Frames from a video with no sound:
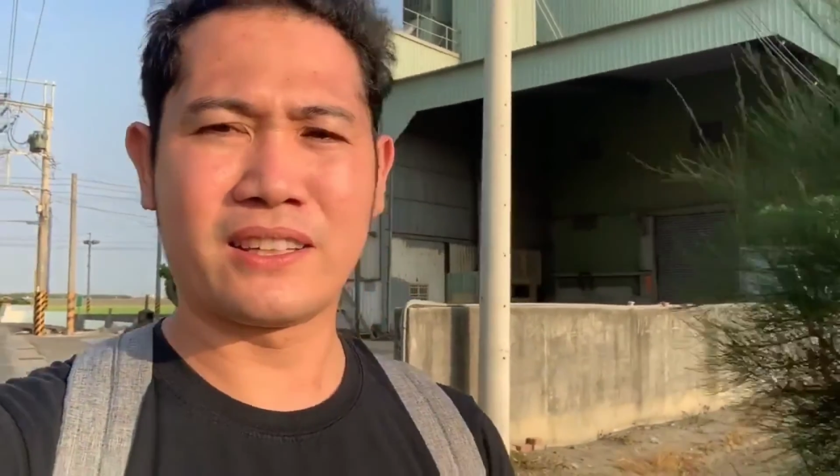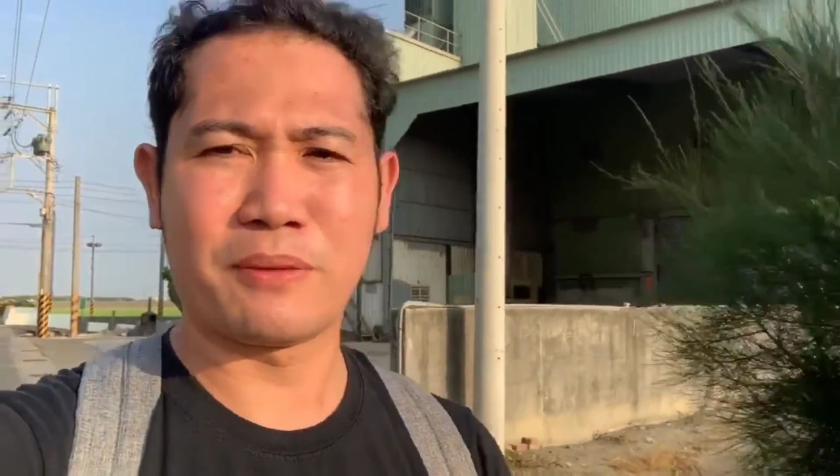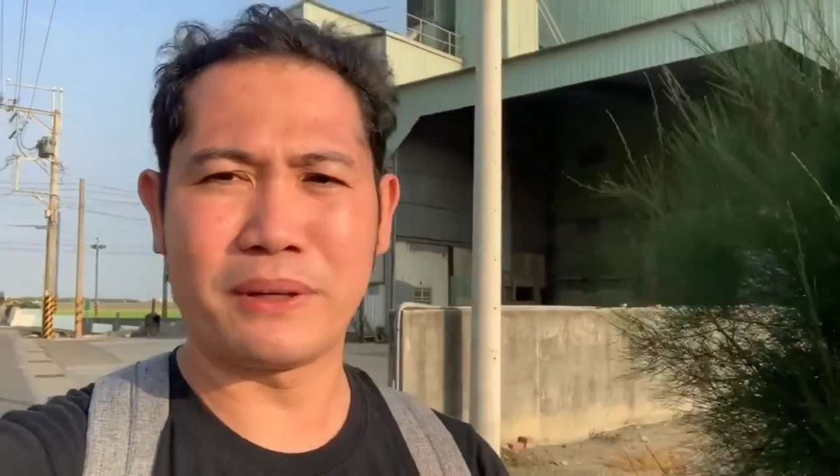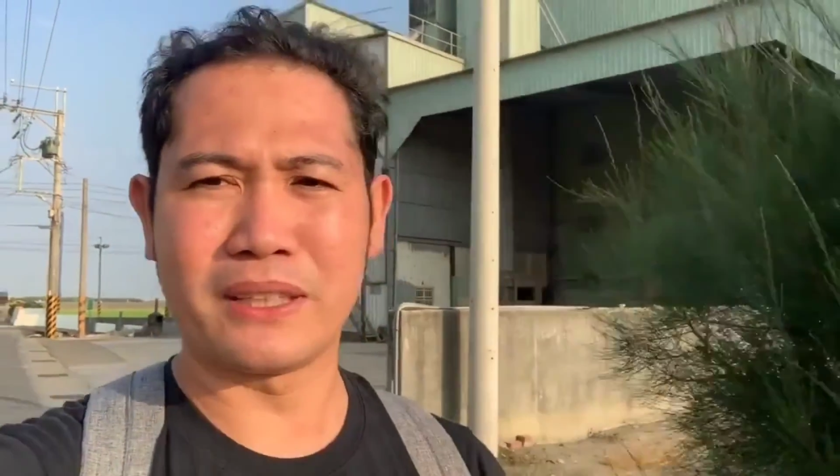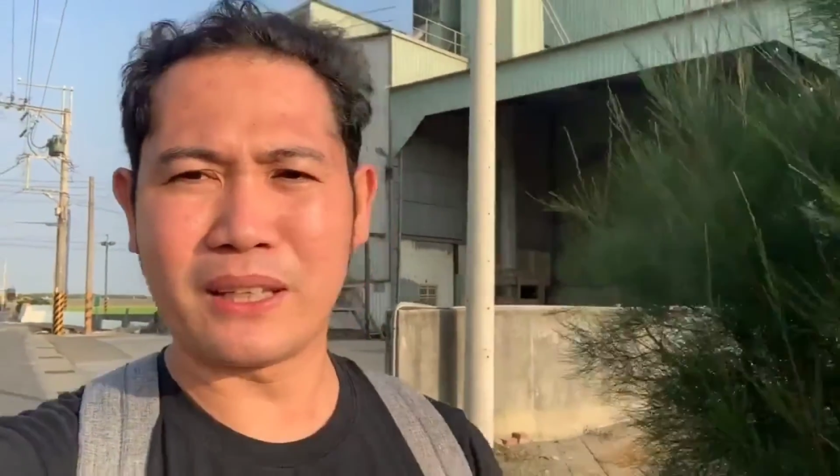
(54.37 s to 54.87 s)

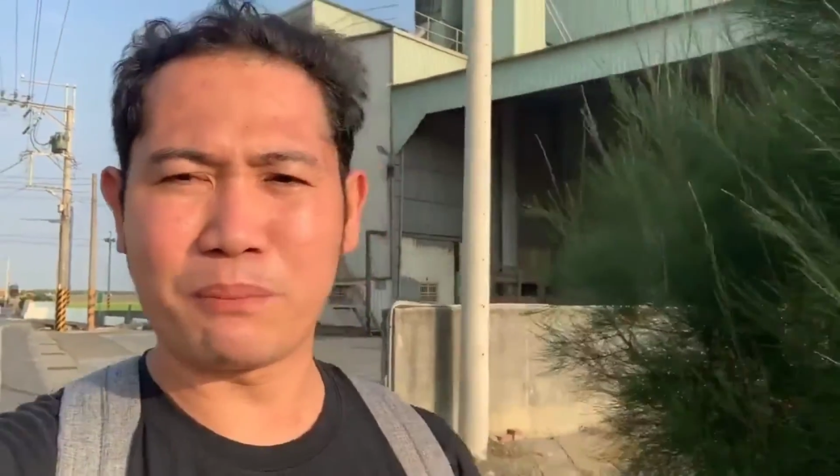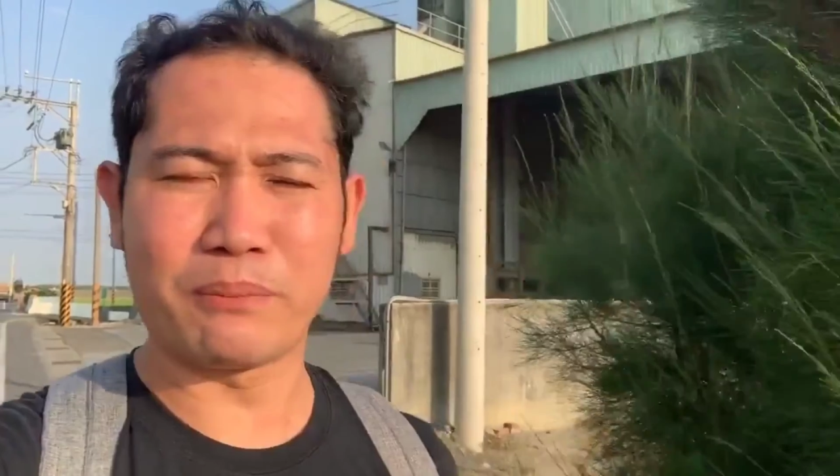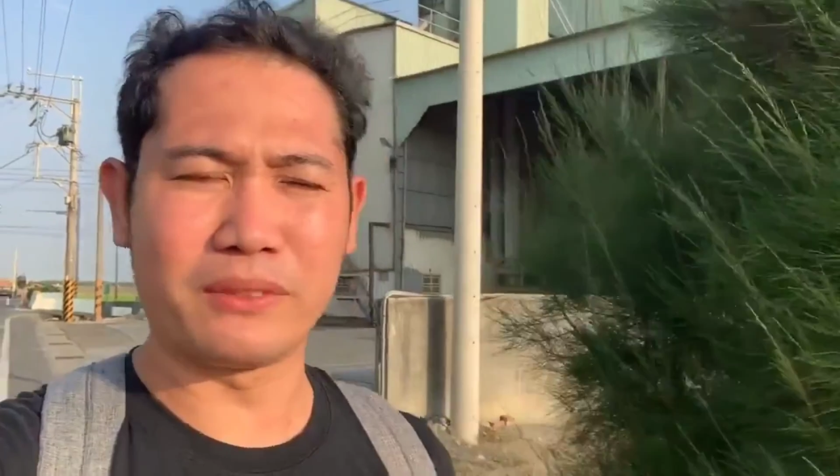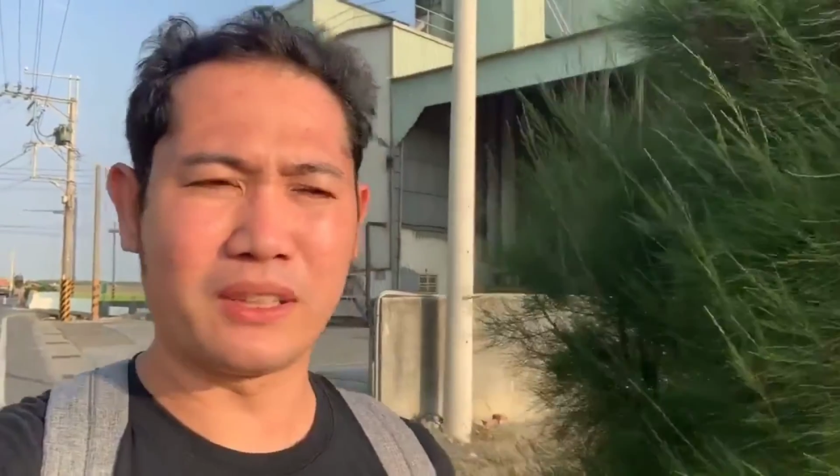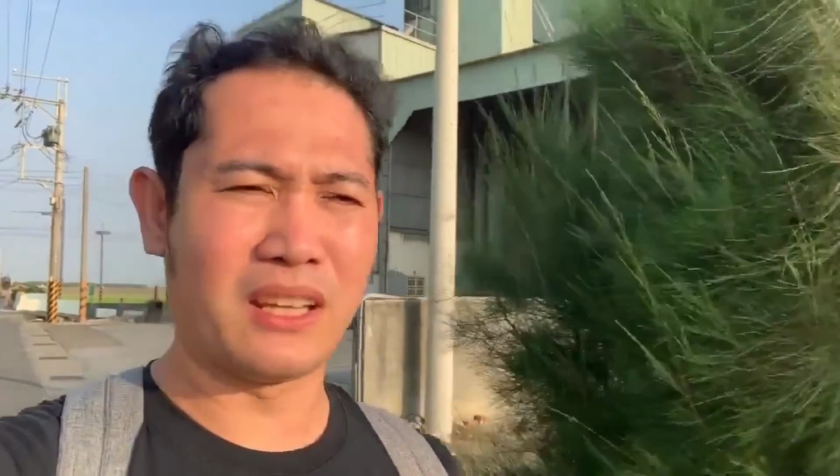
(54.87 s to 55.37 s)
Depende
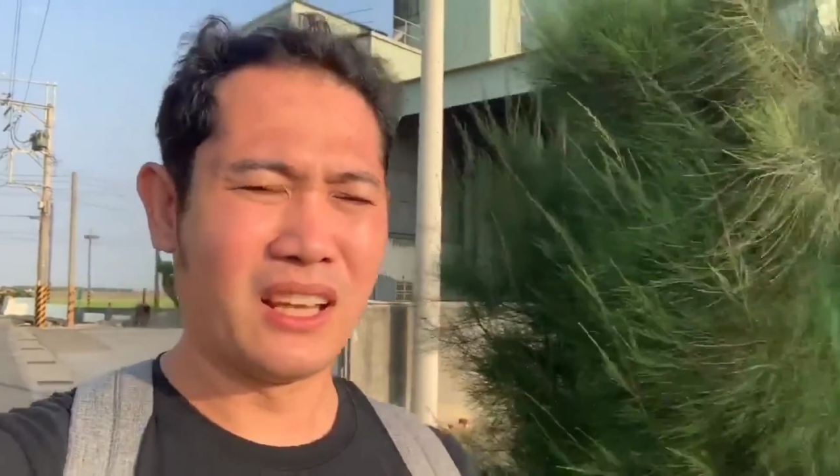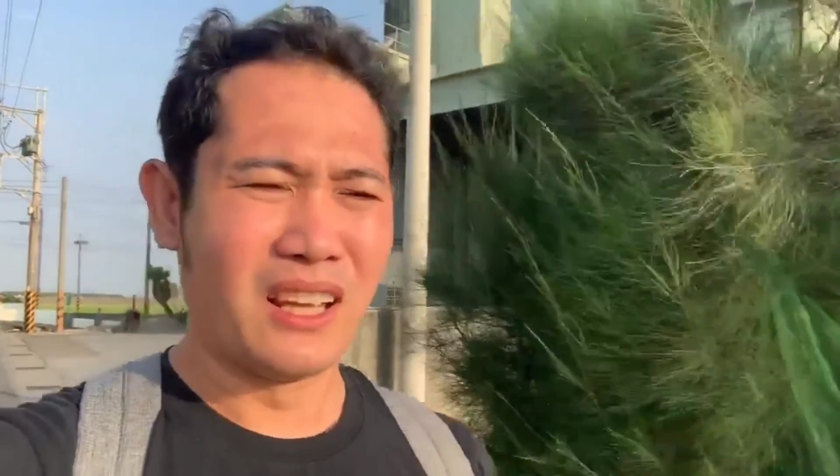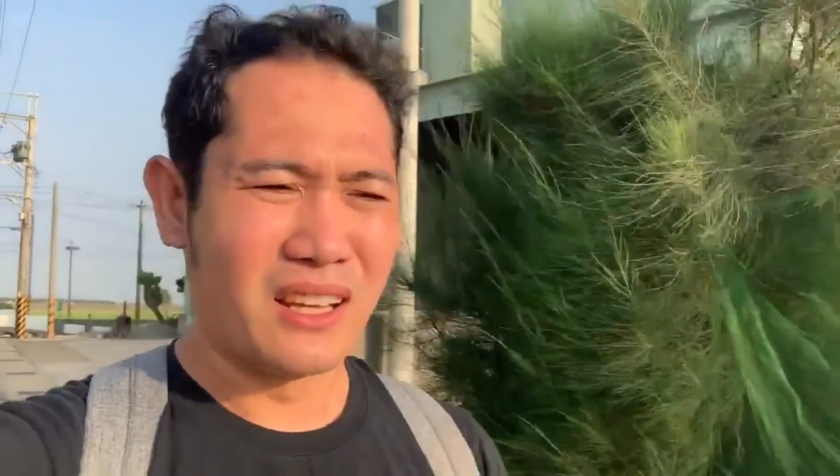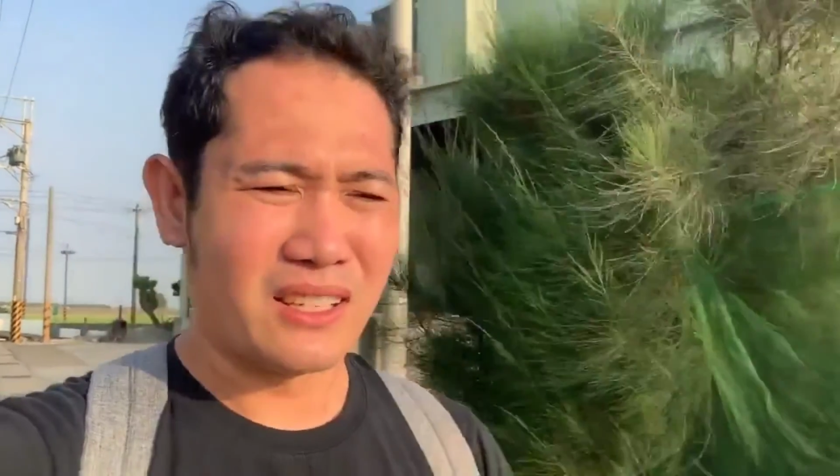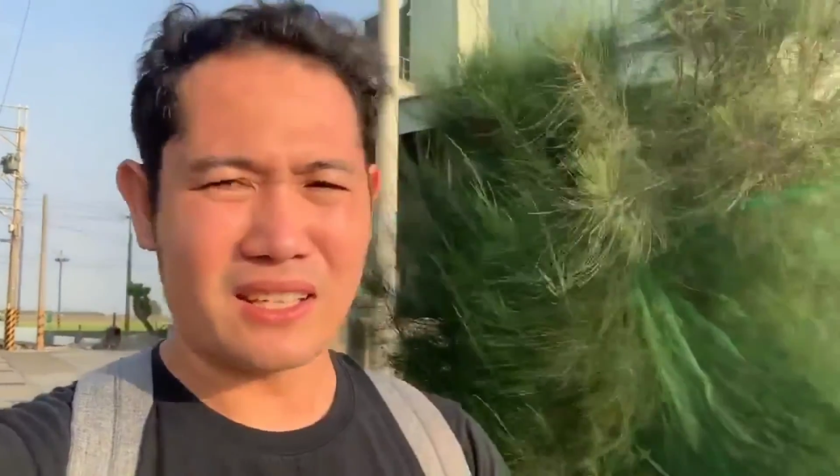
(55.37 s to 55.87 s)

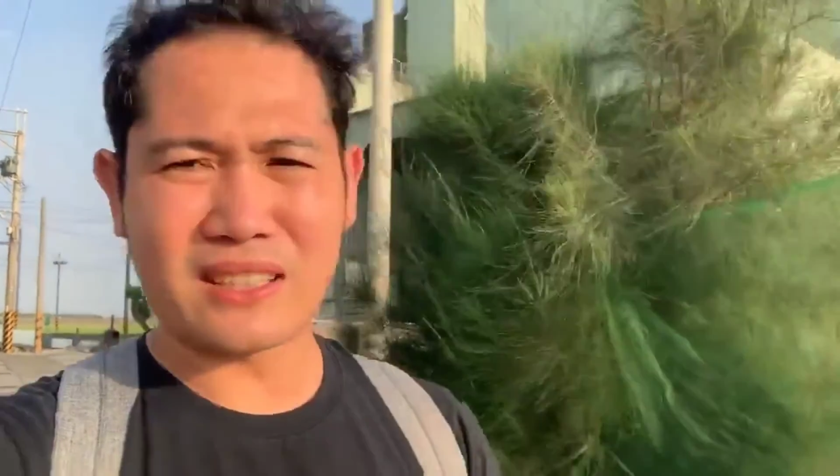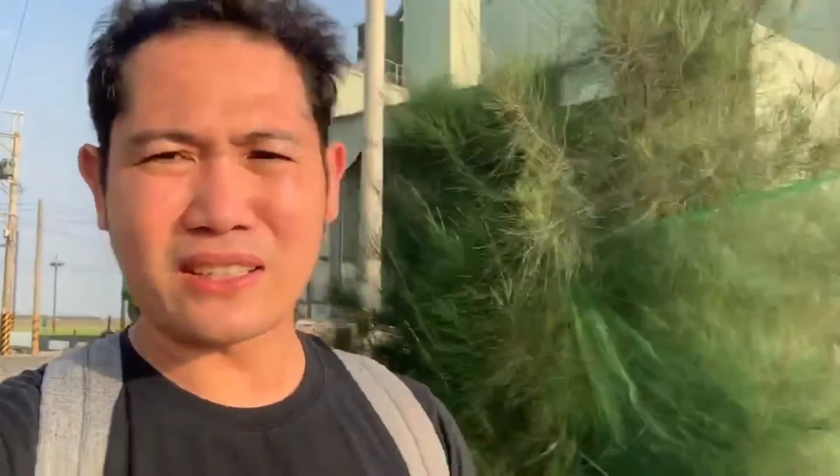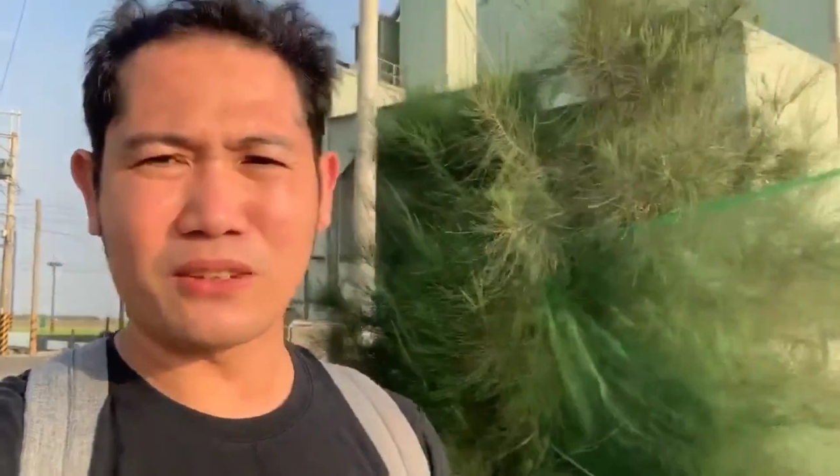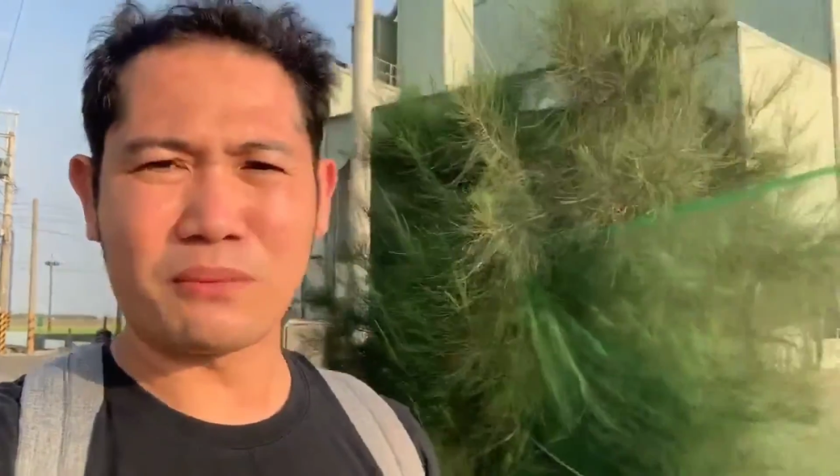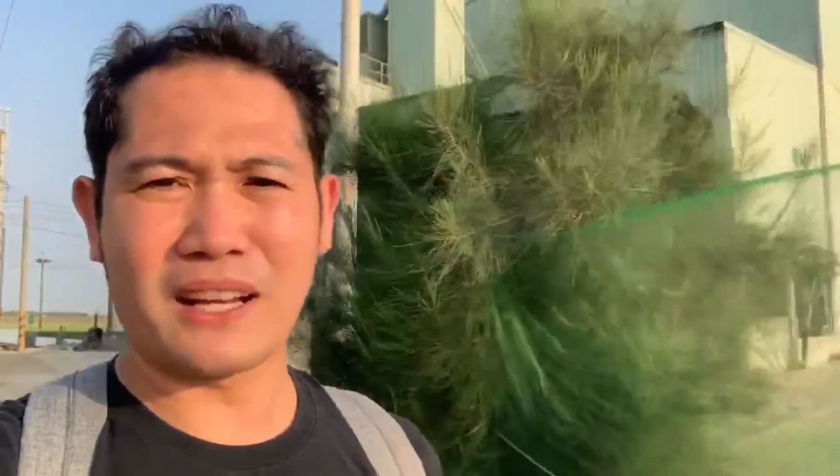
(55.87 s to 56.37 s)
sa season